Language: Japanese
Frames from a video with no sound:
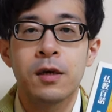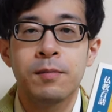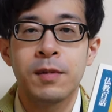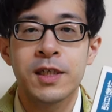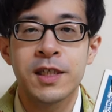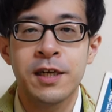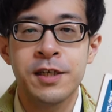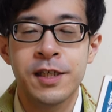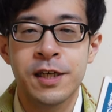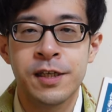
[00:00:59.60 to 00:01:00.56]
増
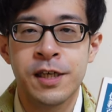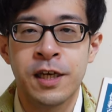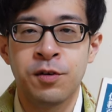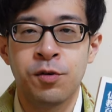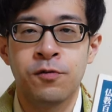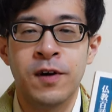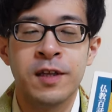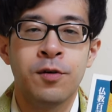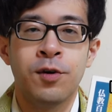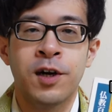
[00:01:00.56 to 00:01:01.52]
谷先生の本は
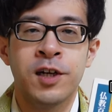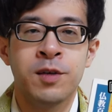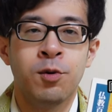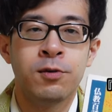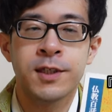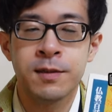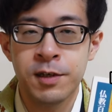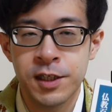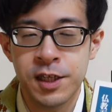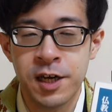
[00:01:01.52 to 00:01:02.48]
ね、他にもおすす
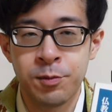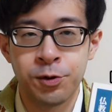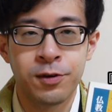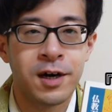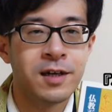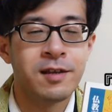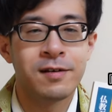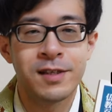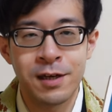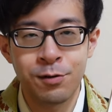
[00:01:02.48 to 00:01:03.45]
めしたいものがた
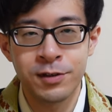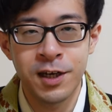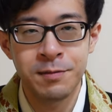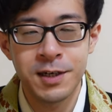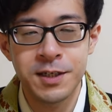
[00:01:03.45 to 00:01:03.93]
くさんございま